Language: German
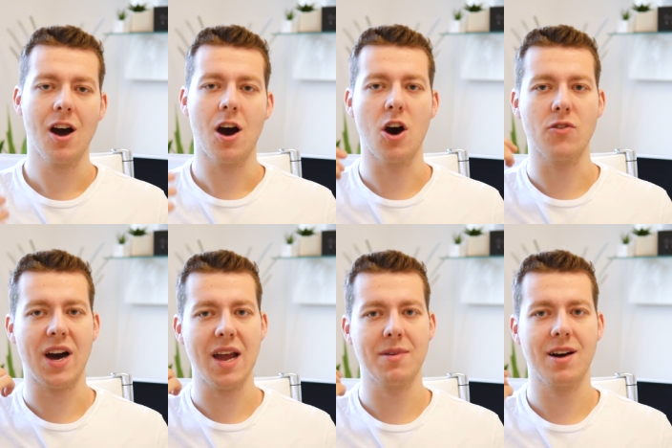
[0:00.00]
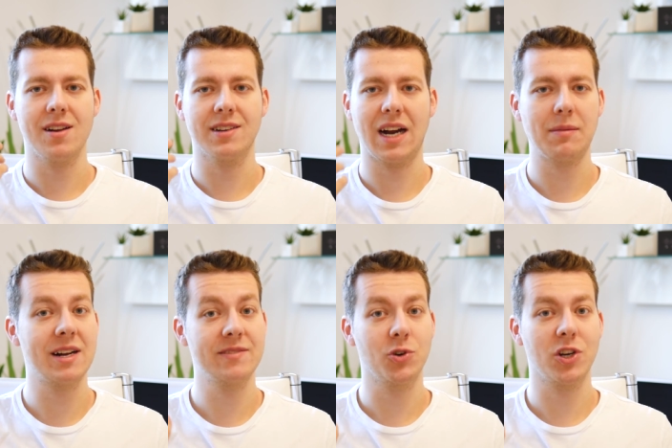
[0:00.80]
Auf einmal kam
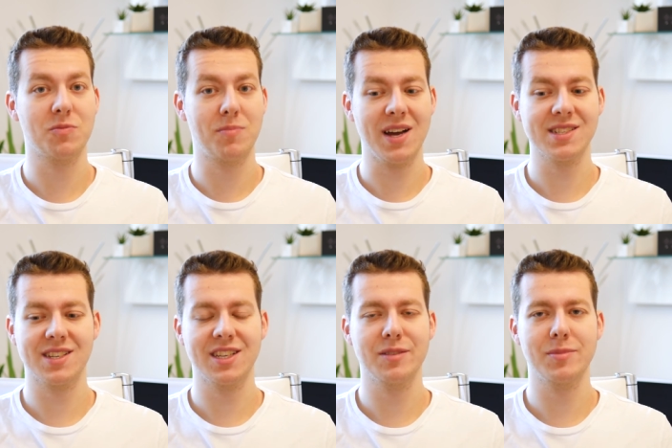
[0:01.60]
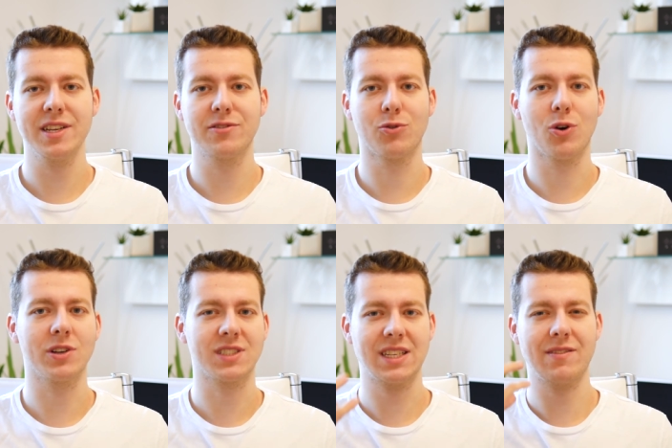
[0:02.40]
halt wirklich Bass in dem Lied vor
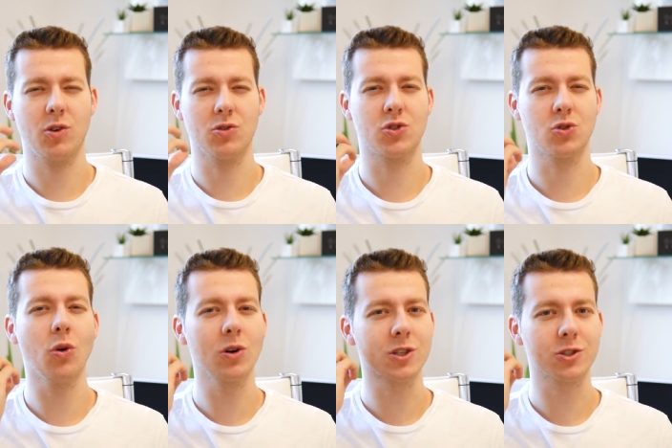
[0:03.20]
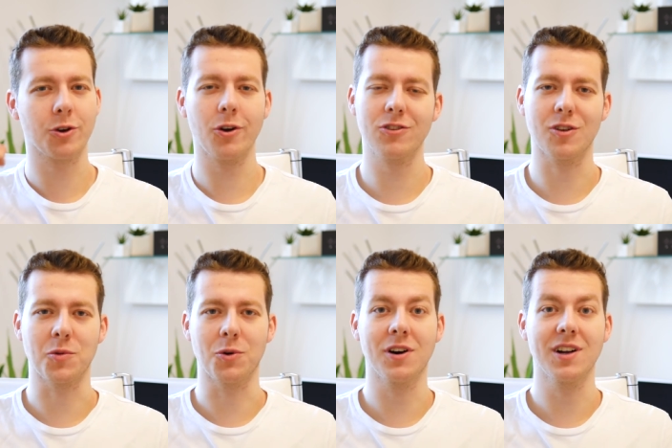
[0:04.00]
und es hat einfach nur so gedrückt
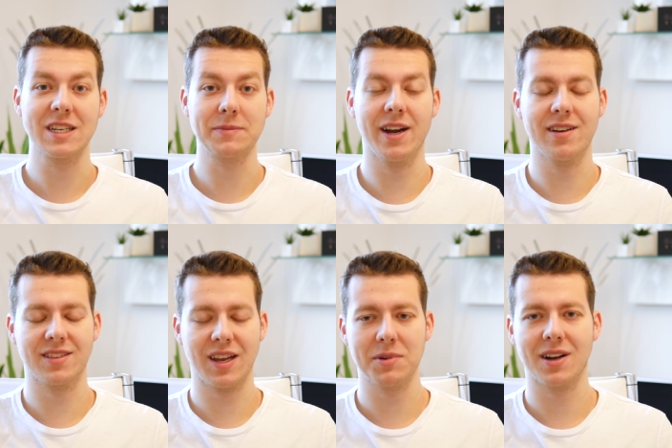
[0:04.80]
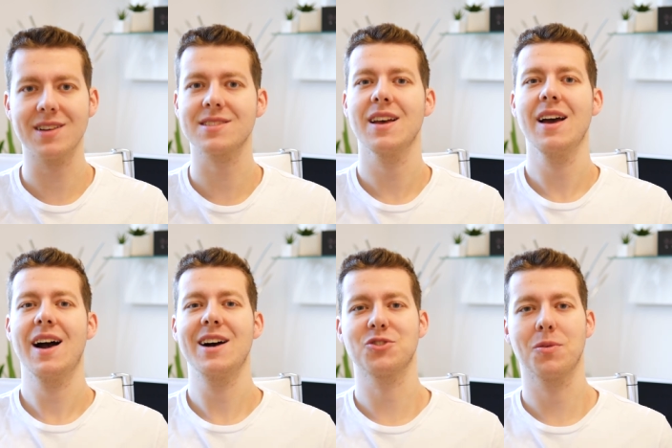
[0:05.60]
im Ohr, war extrem krass.
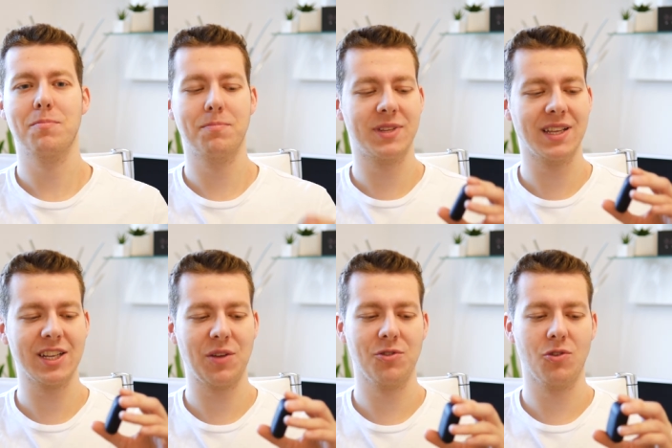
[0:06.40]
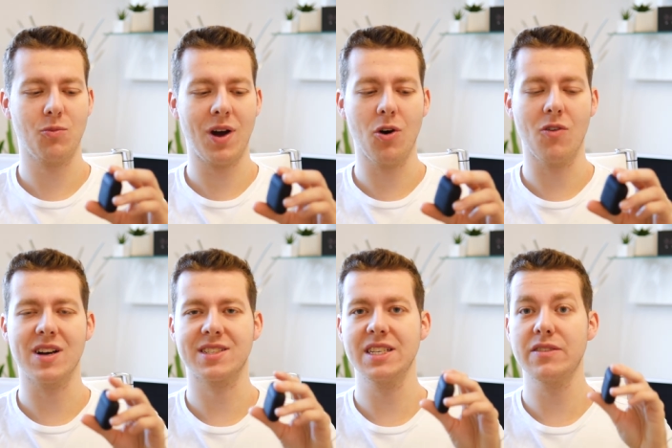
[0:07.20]
Also da dachte ich mir so, wow,
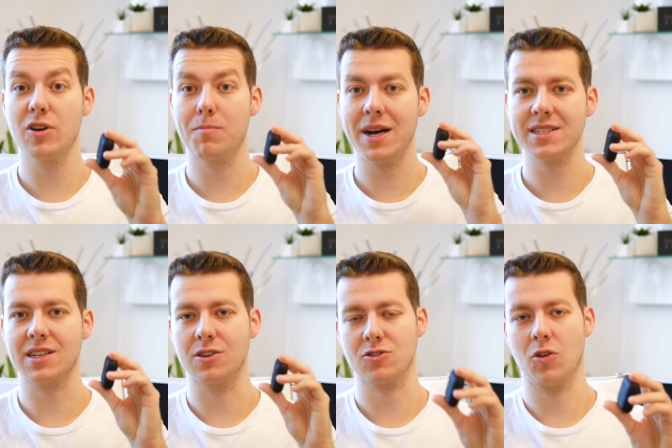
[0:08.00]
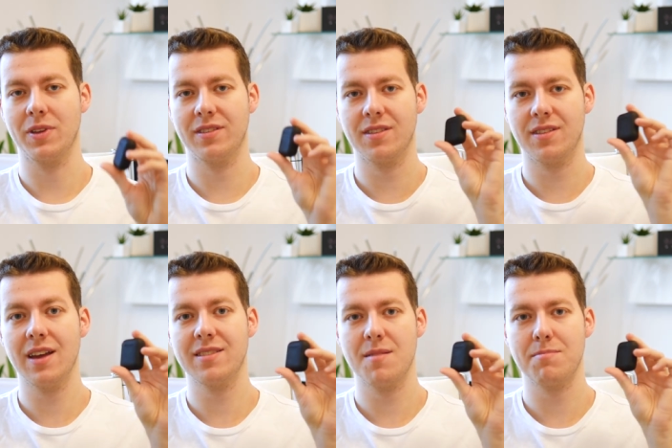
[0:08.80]
was hier für Bass rauskommt. Die sind
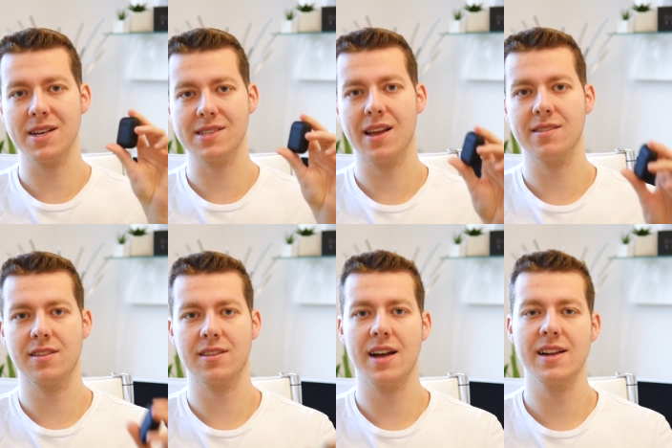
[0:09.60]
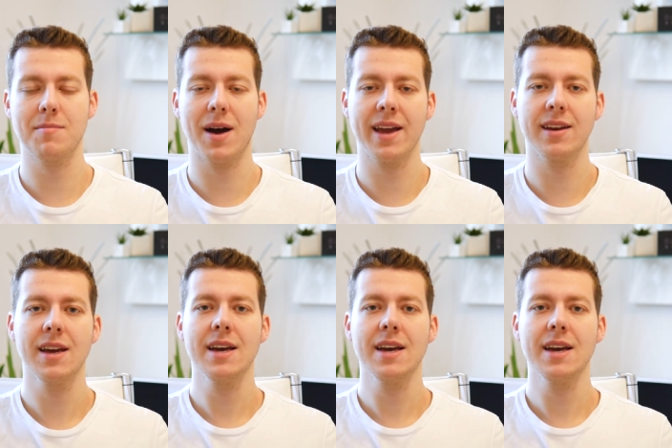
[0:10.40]
sehr, sehr basslastig allgemein.